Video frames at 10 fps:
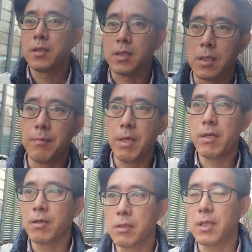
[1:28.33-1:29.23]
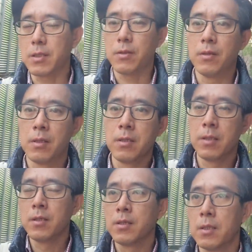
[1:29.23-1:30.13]
지금의 영역에서
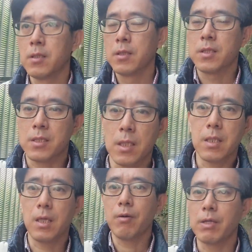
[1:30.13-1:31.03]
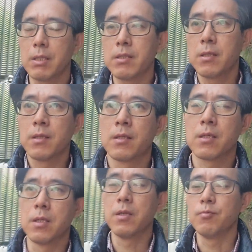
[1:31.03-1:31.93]
직장이라고 하는
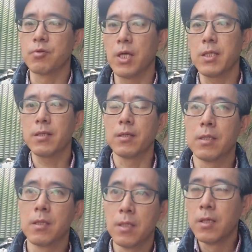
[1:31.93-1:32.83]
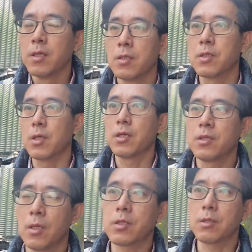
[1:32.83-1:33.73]
그 무대에서는
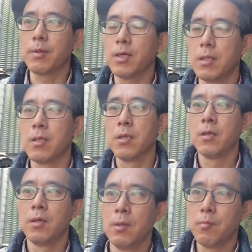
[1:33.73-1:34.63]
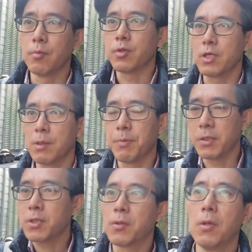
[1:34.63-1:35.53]
저는 어쩌면 무던히
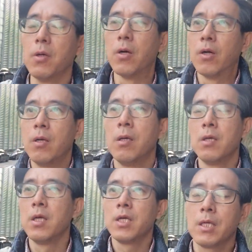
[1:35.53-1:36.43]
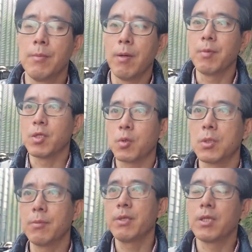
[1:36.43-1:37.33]
버티고 힘없는
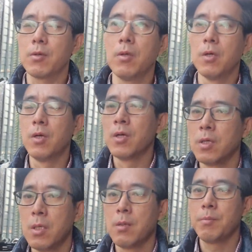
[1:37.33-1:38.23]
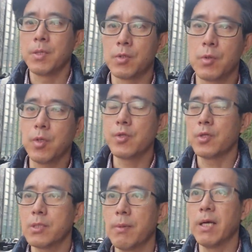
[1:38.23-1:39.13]
소시민이고
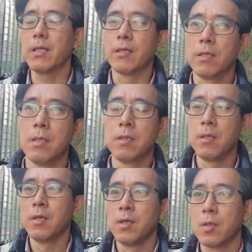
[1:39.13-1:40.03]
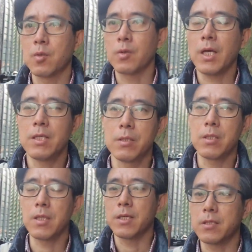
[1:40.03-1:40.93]
비주류일수있지만또 다른
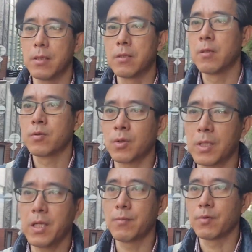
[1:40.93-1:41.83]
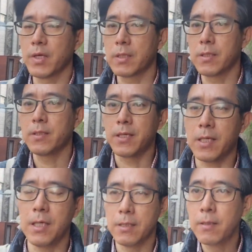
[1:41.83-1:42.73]
영역에서는 또 다른 무대에서는
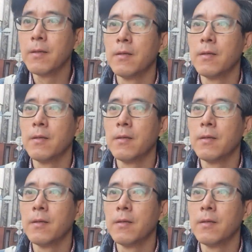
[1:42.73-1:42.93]
제가